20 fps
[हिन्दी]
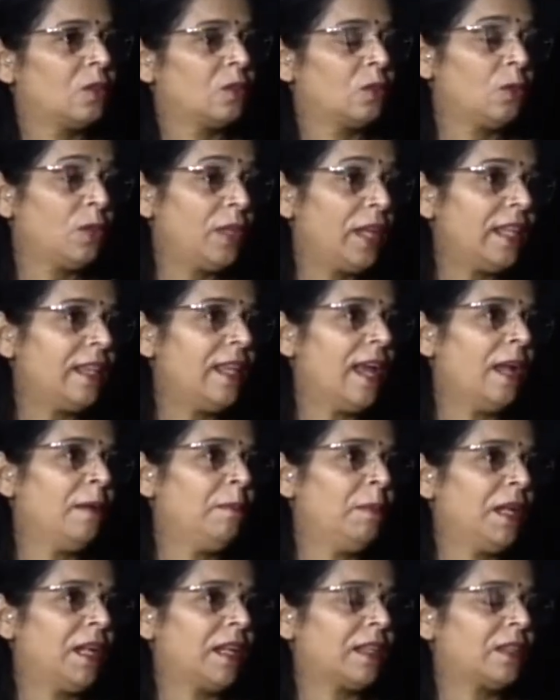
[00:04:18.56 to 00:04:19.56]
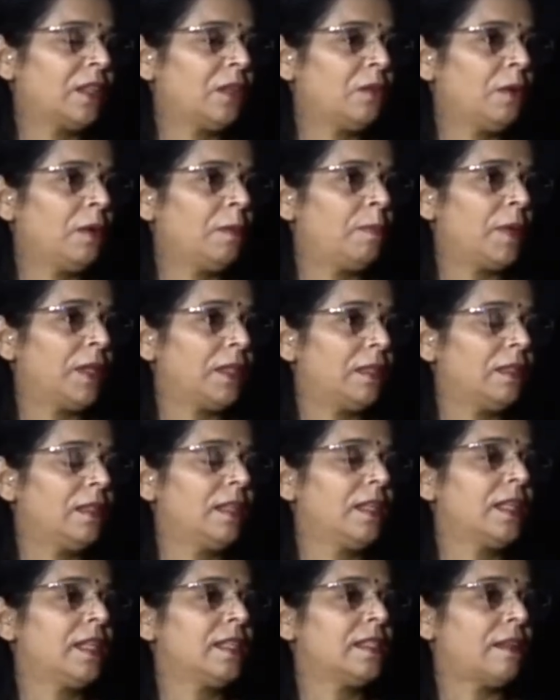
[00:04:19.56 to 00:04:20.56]
तो ये ध्यान में रखते हुए
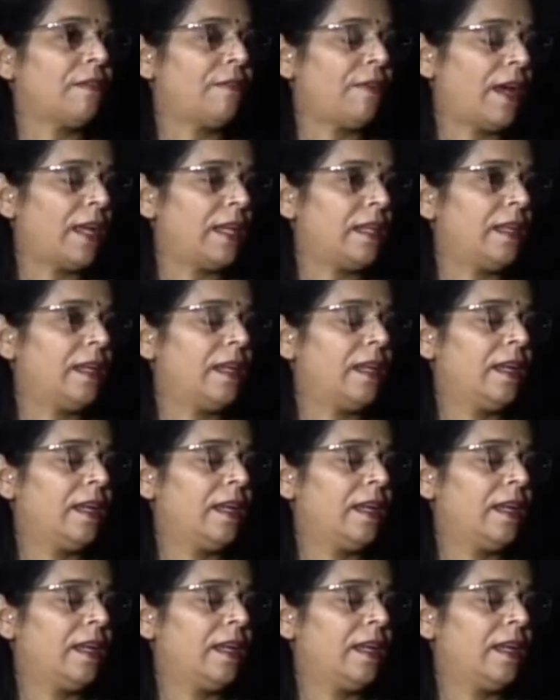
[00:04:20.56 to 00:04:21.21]
प्रतिदिन की सफाई